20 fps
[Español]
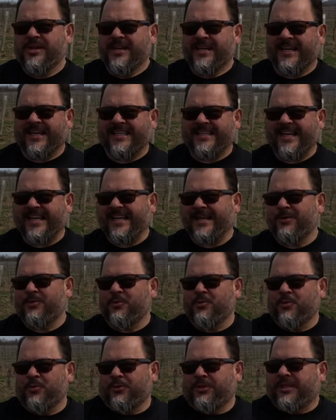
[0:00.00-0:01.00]
que tienen
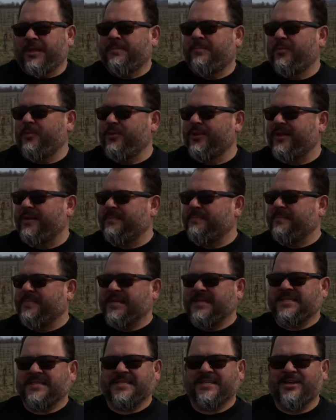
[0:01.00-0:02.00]
un tipo de
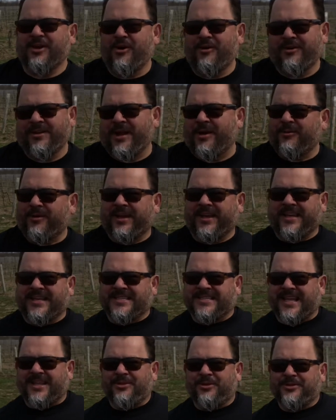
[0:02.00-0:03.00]
visión y aunque
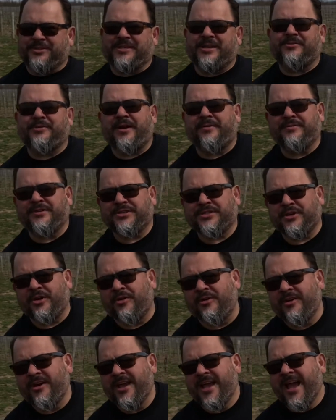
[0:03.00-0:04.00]
quizás no sea una
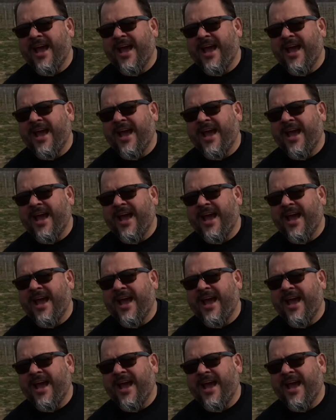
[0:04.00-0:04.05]
visión